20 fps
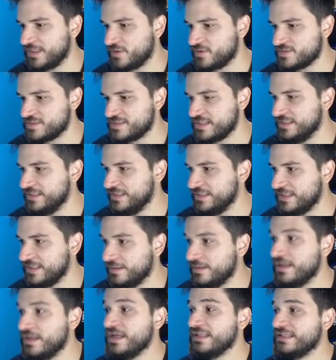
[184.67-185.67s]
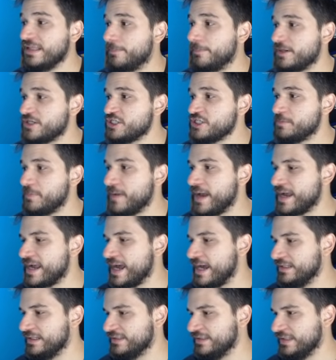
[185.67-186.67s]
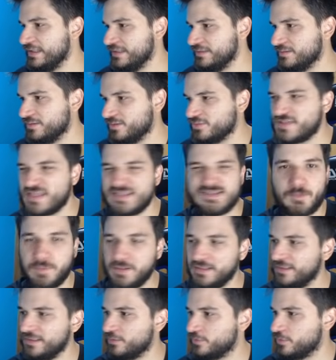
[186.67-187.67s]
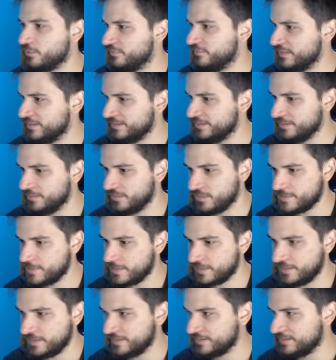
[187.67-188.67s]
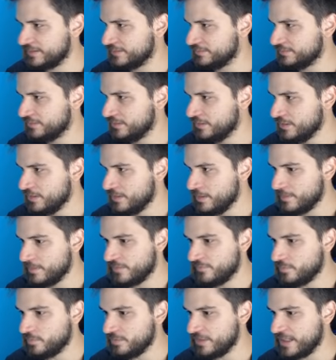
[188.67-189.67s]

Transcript: da nossa linda, dê pra gente pegar a carne dele. Eu não sei se dá pra entender o que eu falei, eu espero que tenha dado. Mas vamos